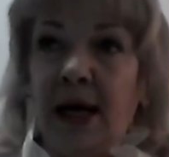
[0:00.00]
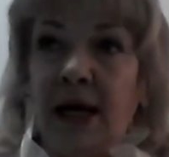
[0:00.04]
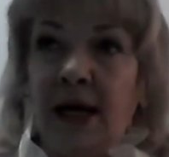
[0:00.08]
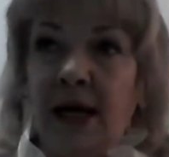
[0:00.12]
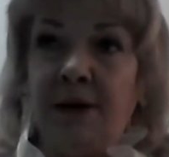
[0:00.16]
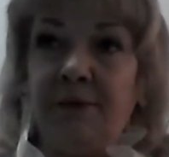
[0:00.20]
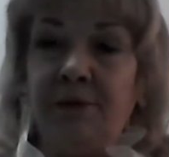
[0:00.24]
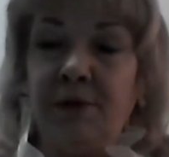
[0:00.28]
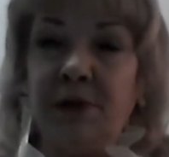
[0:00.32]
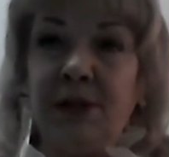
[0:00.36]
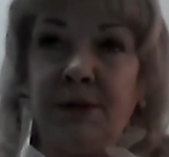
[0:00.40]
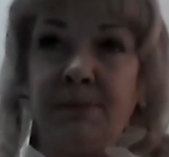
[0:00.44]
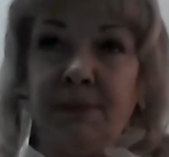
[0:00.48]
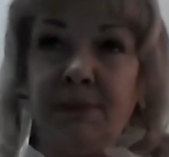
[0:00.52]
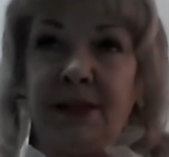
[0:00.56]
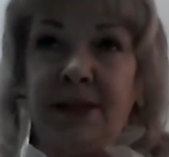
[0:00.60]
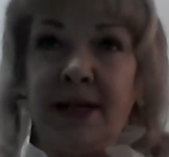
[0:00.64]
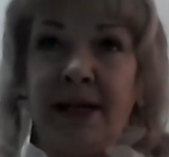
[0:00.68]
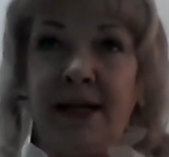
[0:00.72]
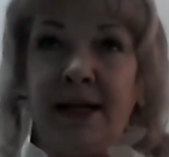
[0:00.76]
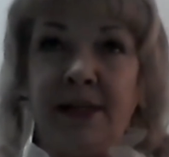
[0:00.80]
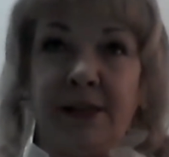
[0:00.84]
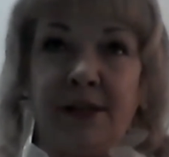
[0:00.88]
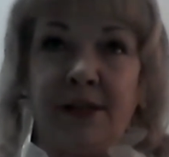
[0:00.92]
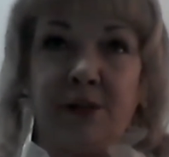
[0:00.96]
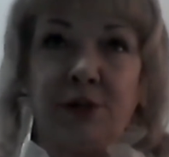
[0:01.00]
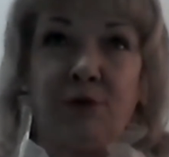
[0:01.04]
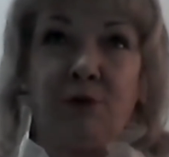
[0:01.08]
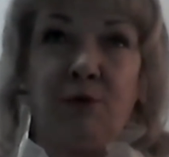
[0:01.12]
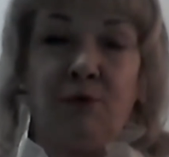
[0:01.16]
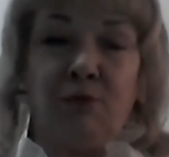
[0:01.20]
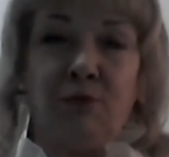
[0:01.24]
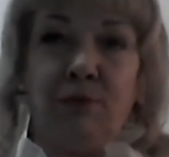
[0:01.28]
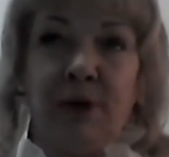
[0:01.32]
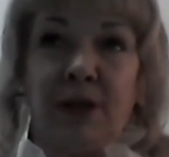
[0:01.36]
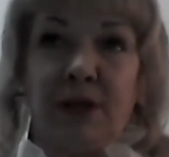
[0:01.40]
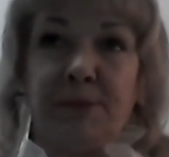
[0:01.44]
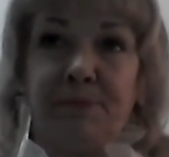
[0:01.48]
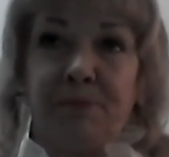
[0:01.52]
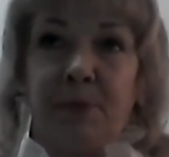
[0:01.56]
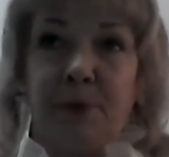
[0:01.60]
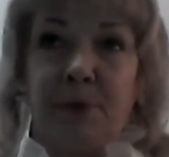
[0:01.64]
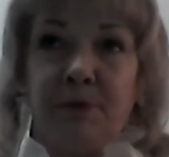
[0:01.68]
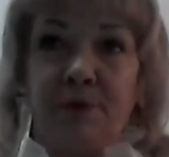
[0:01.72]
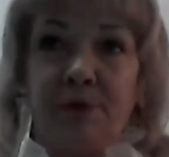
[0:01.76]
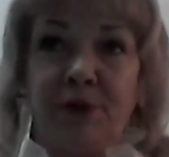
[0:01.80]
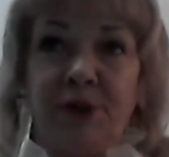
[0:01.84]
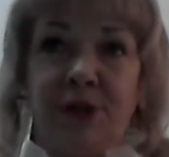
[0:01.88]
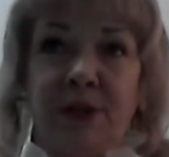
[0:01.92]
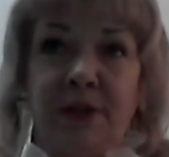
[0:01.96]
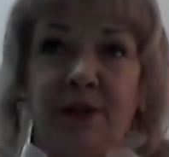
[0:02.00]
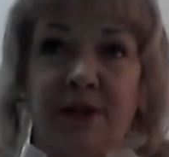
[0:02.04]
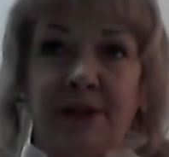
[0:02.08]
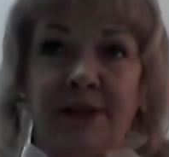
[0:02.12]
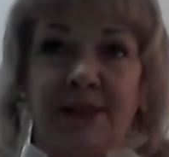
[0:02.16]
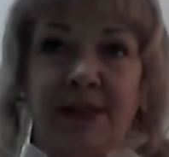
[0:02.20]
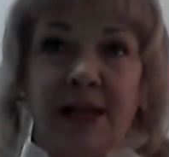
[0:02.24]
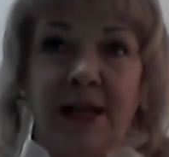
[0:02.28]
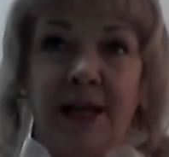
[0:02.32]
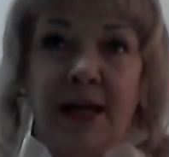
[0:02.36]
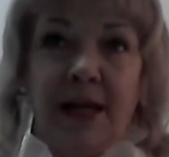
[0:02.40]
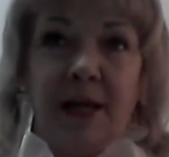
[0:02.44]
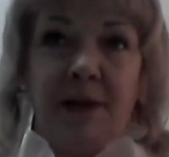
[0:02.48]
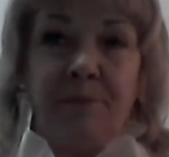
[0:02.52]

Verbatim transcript: И вот смотрите, что у нас получилось.